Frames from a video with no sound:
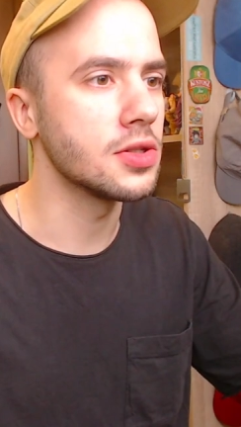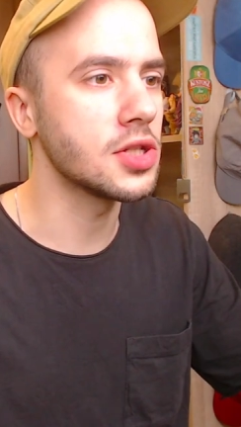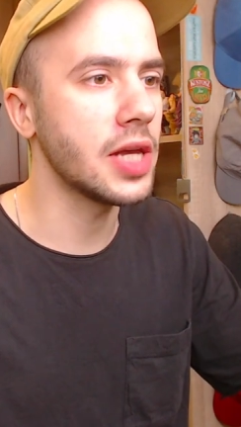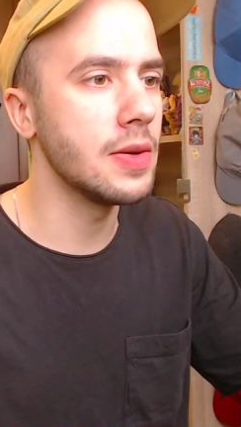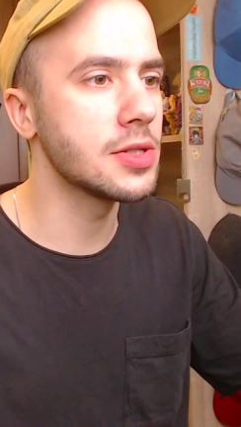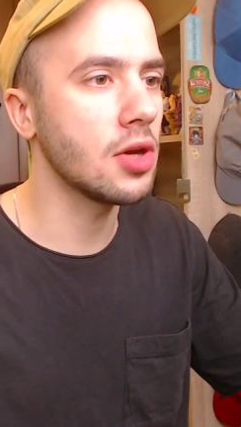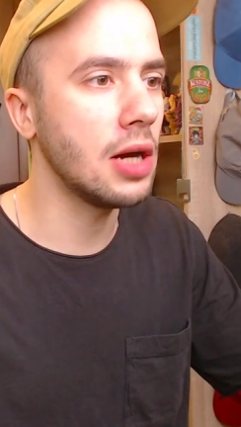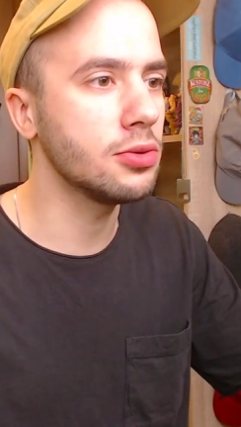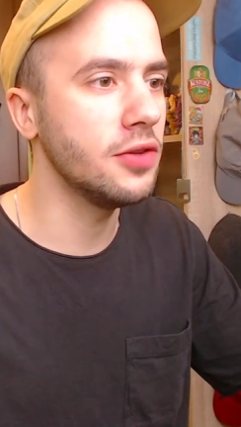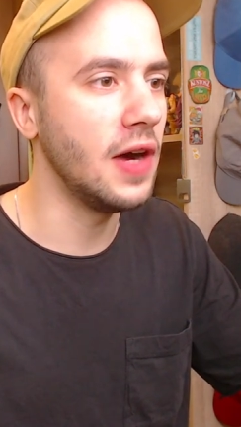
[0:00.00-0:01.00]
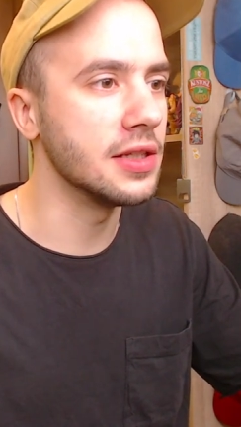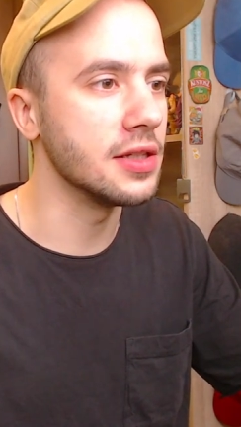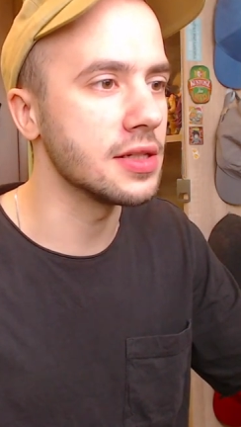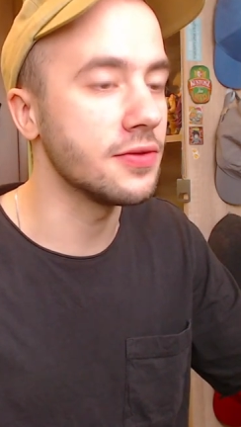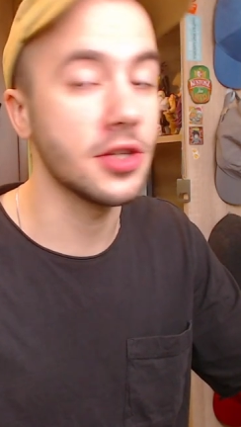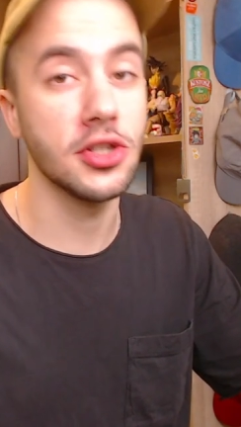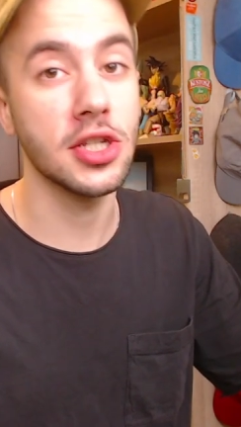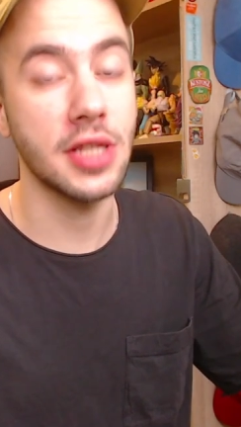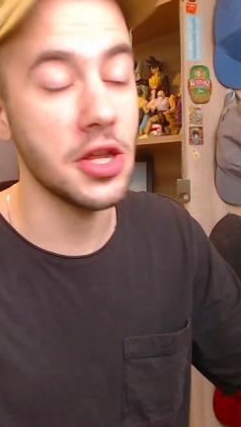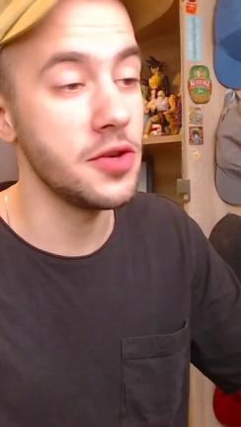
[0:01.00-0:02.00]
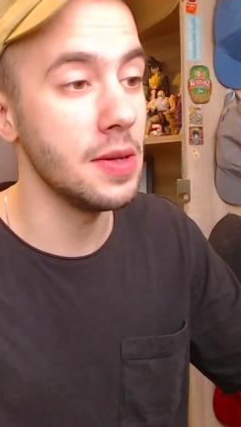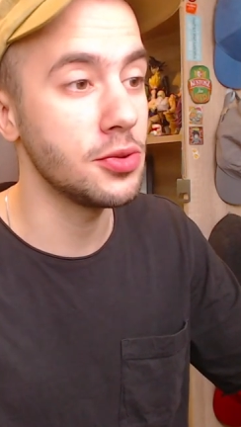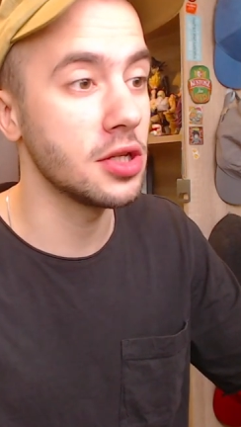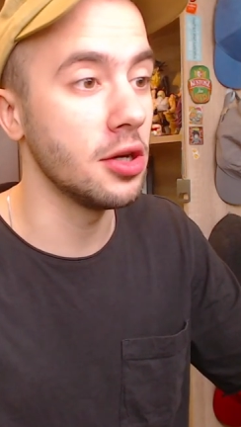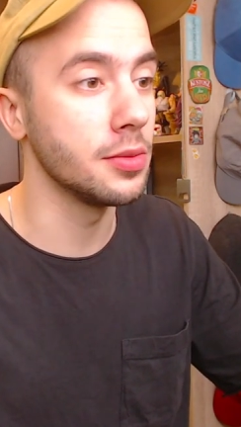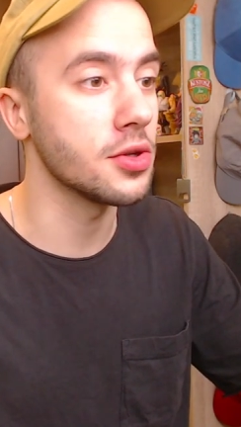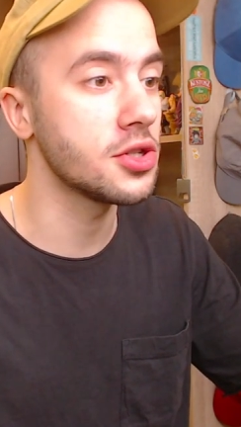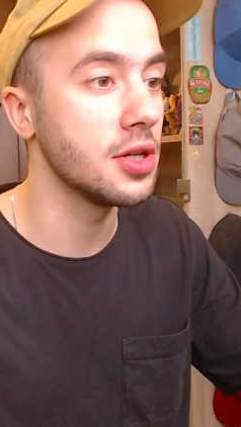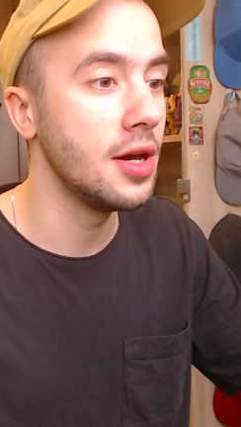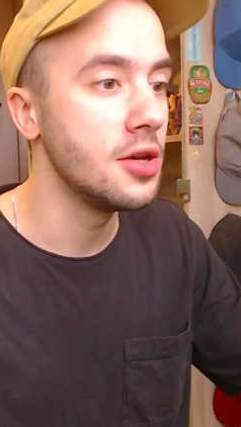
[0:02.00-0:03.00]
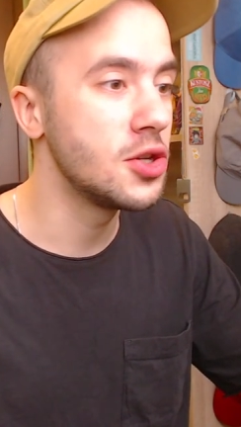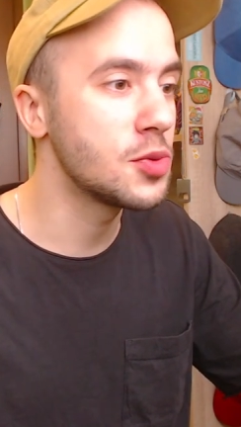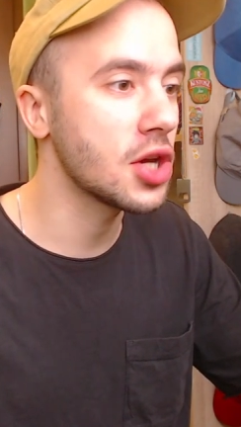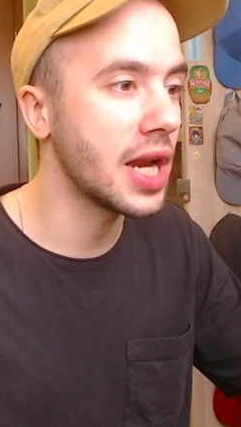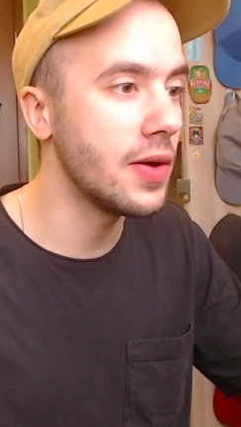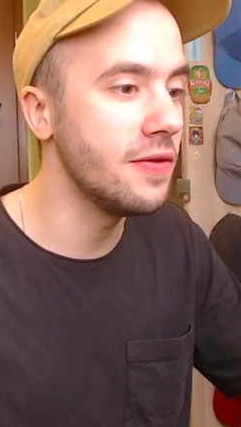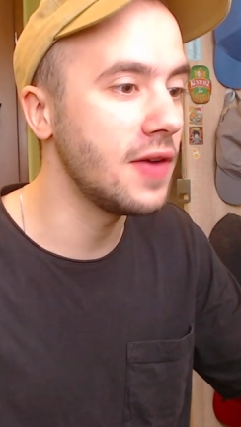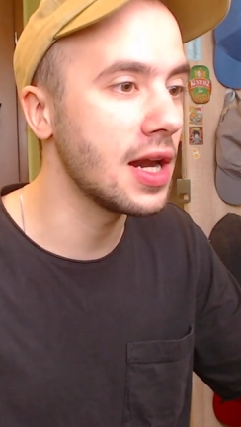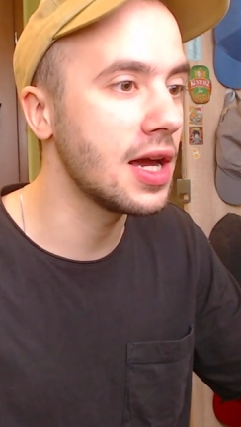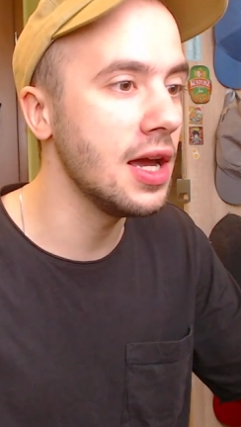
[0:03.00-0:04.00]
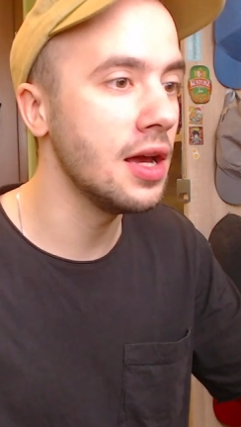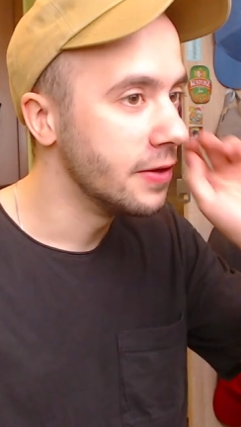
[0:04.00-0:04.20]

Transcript: zostałem znokautowany, w sensie straciłem przytomność, czy przegrałem walkę?